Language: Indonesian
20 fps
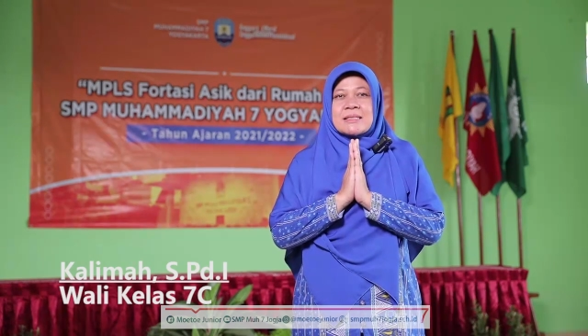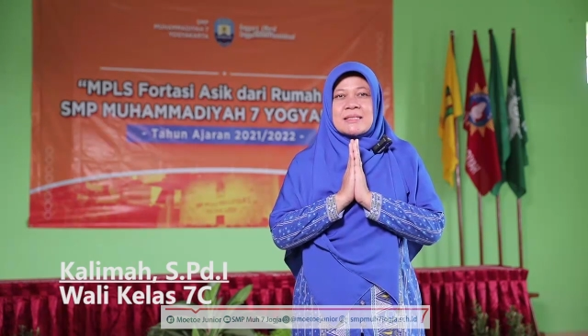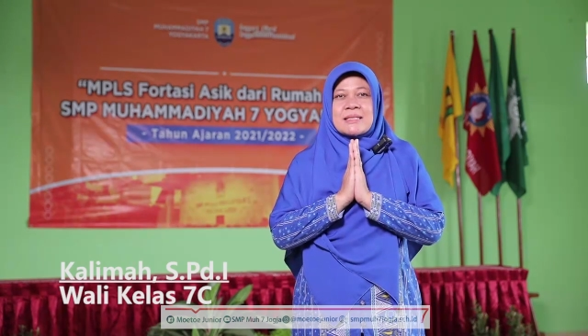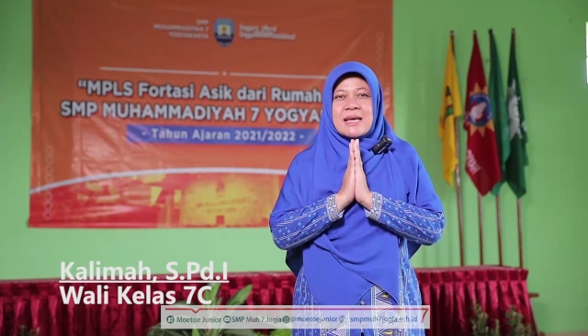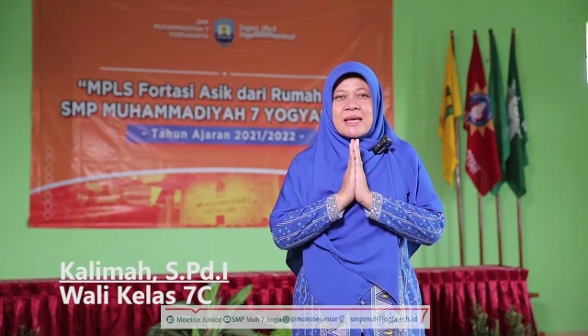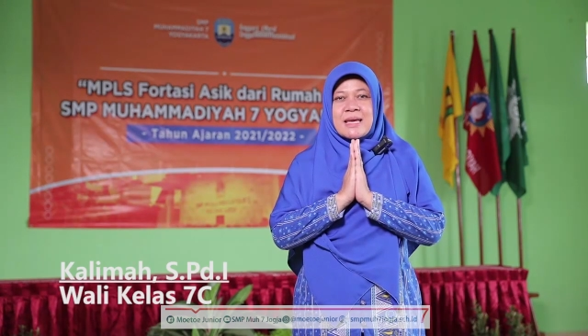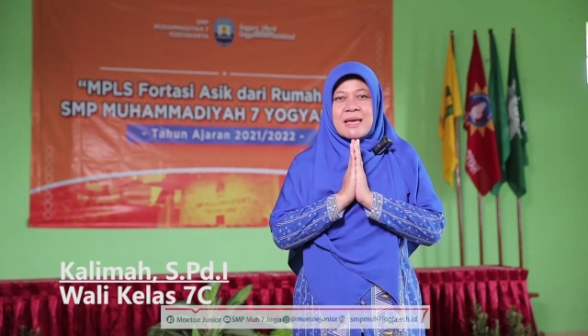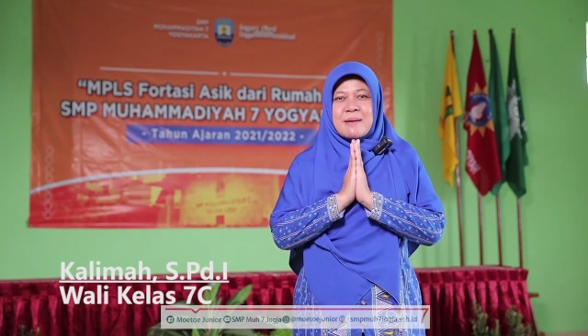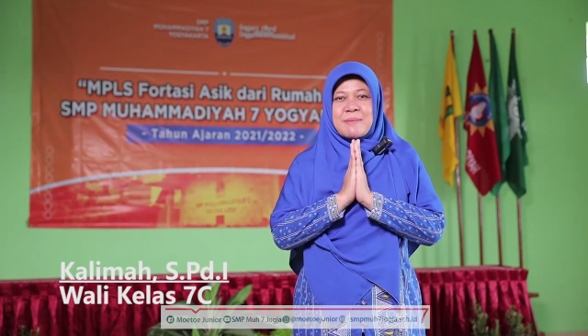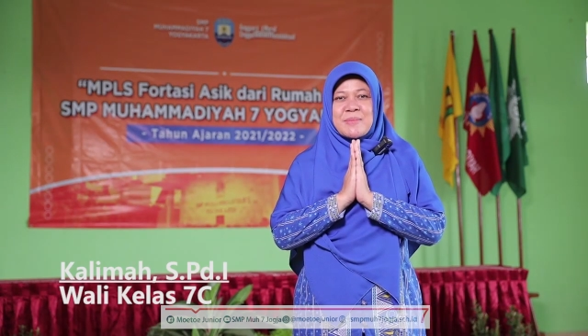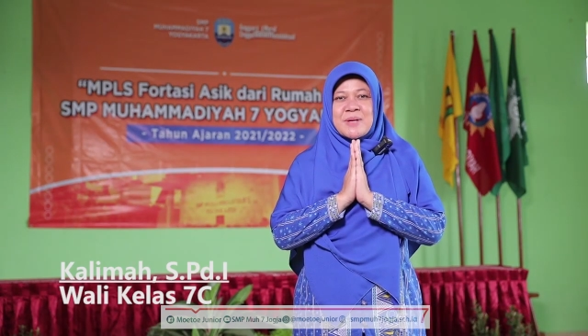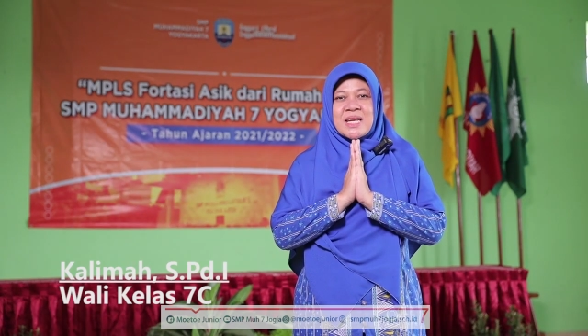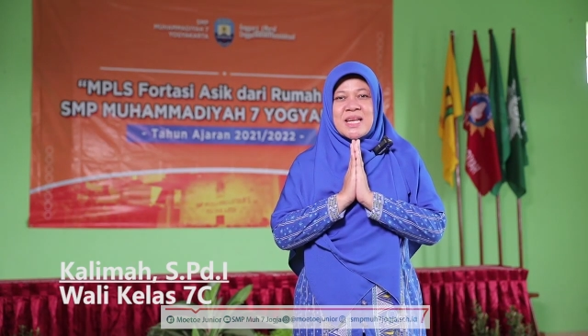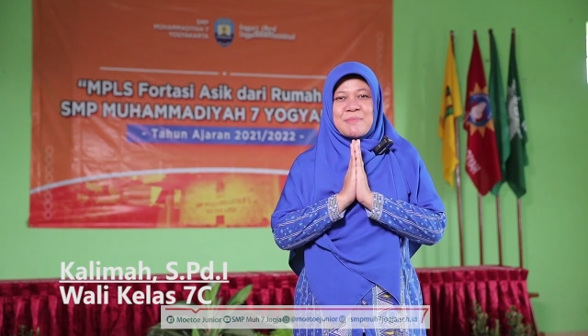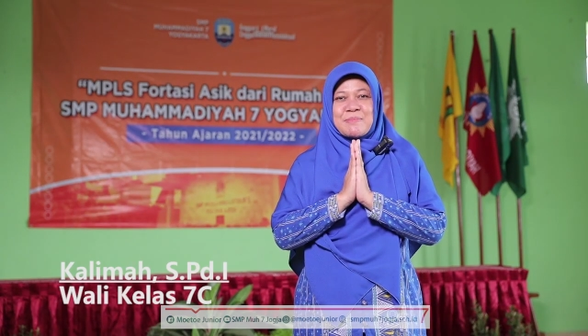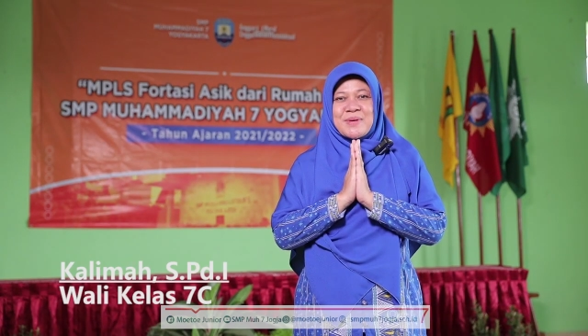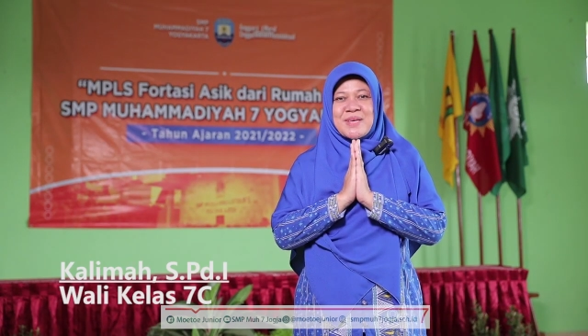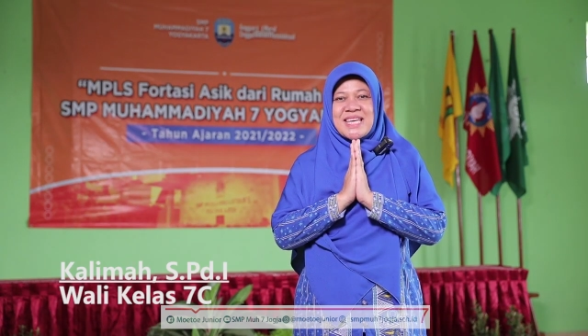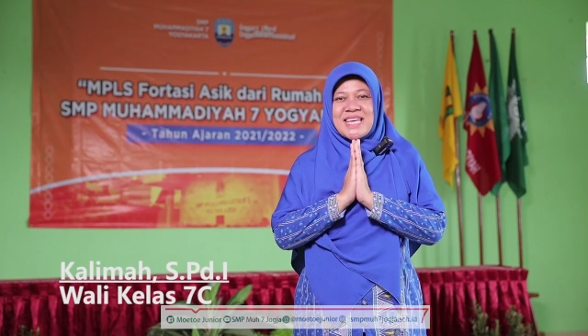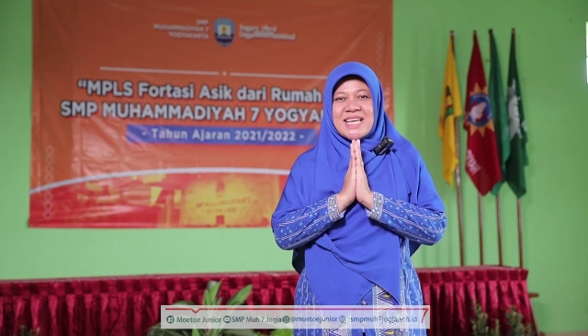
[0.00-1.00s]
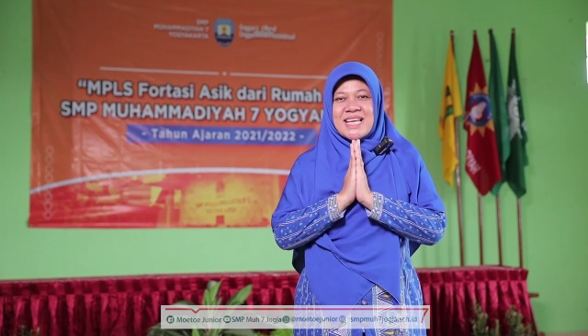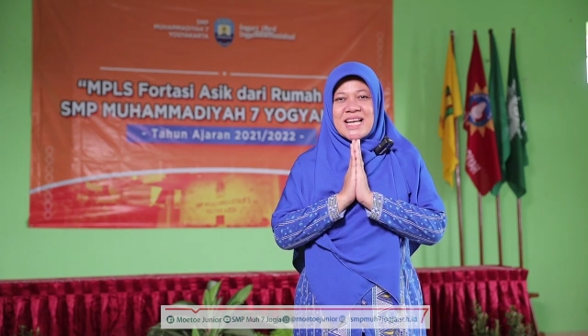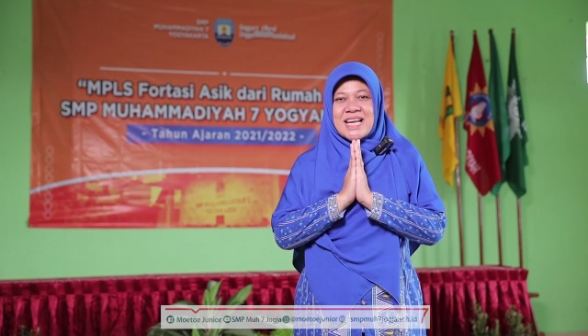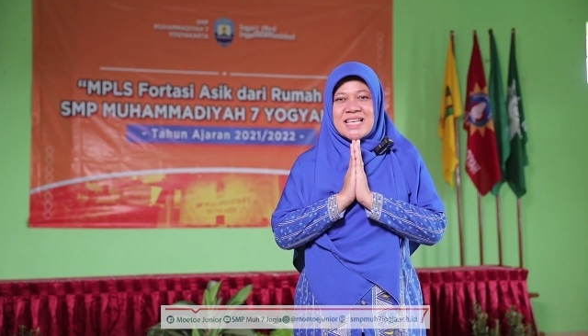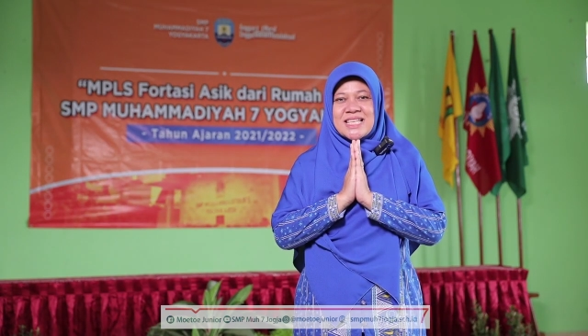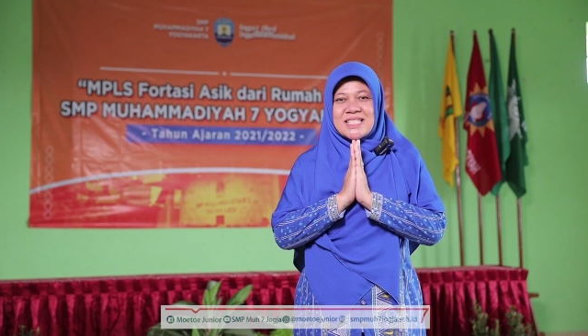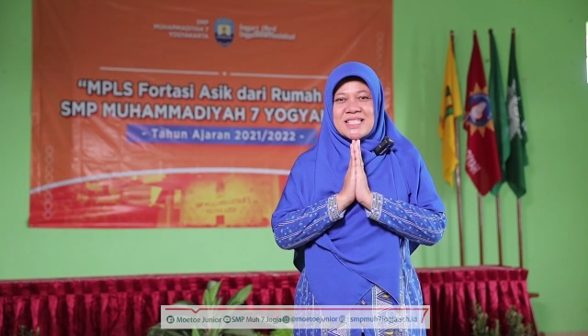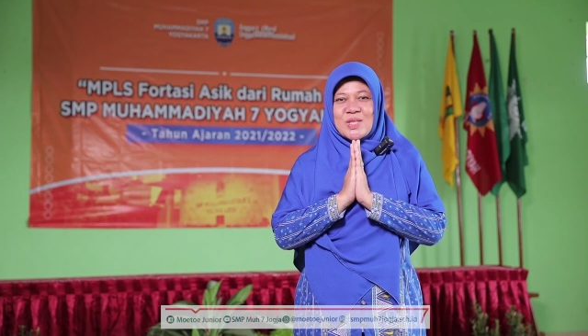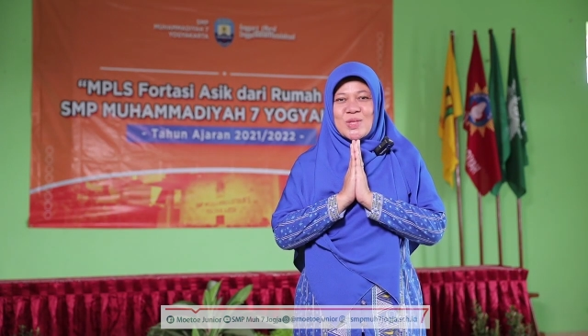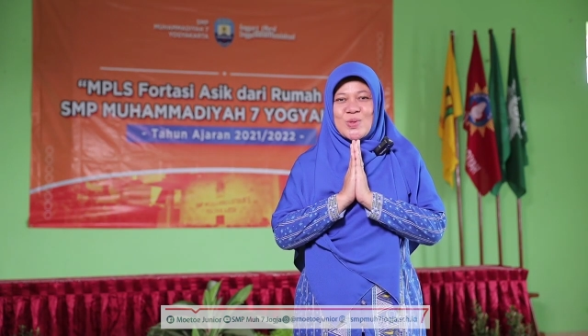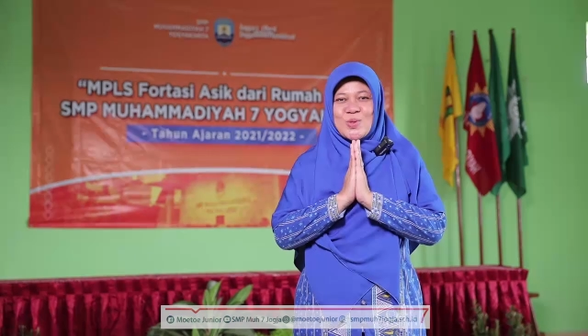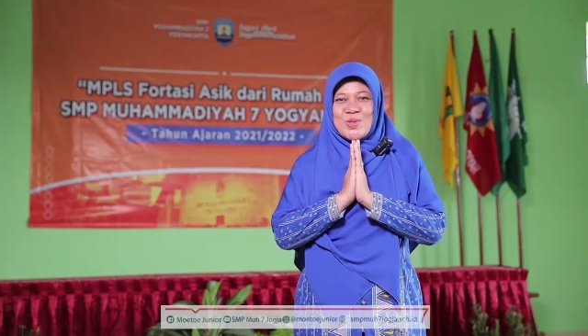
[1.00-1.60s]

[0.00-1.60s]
saya mendampingi kelas